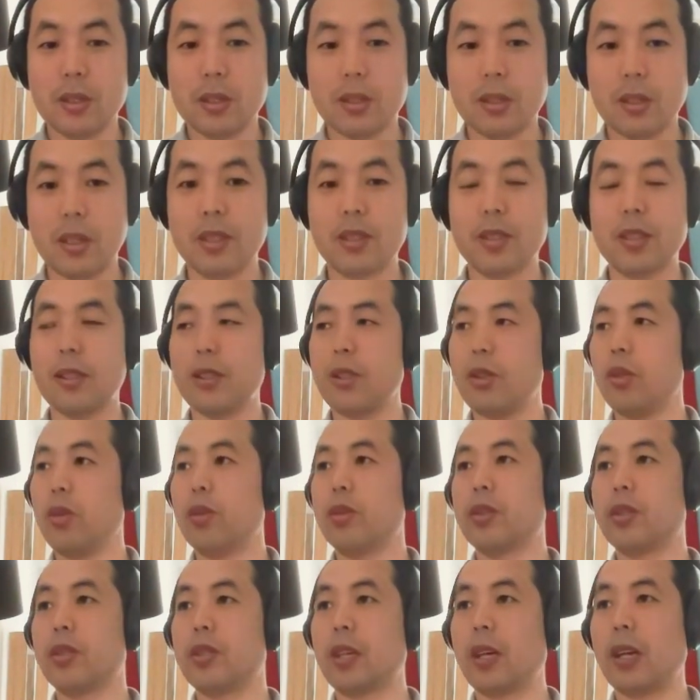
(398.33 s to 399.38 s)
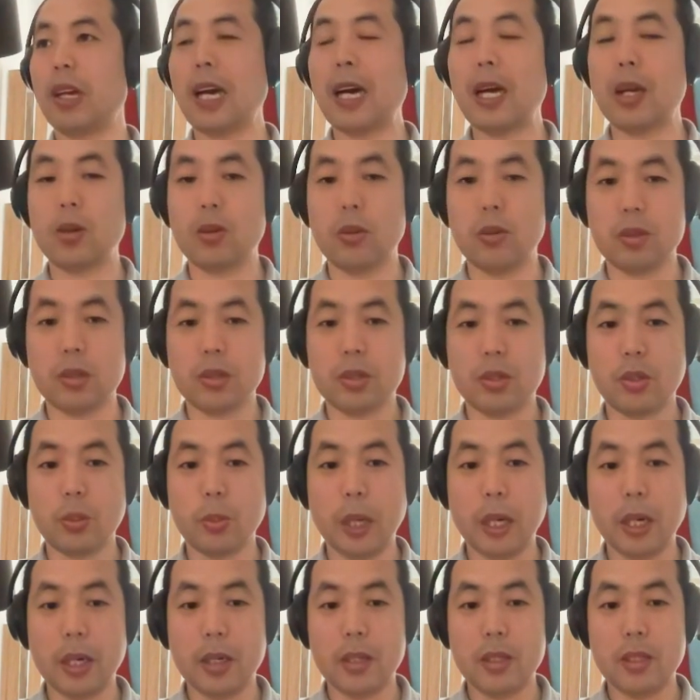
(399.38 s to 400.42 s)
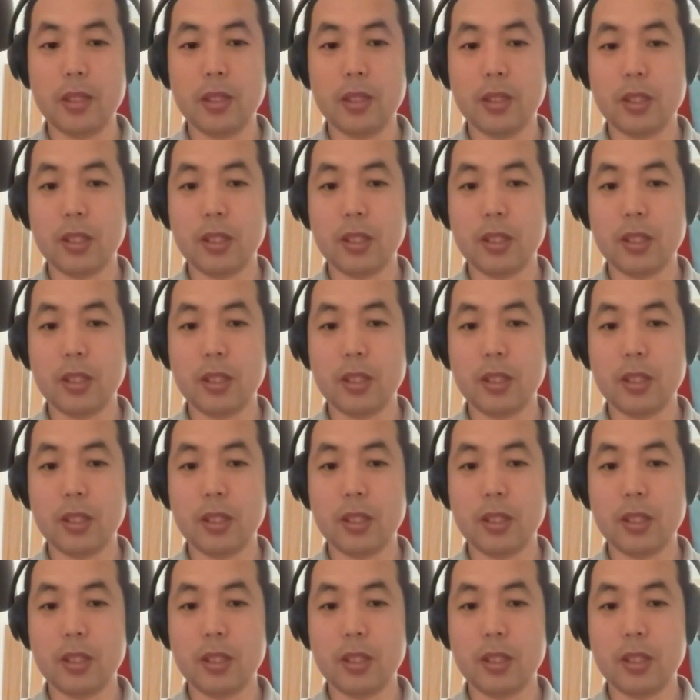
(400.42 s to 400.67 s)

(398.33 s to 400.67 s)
泽连斯基又一次想拉拢，对吧？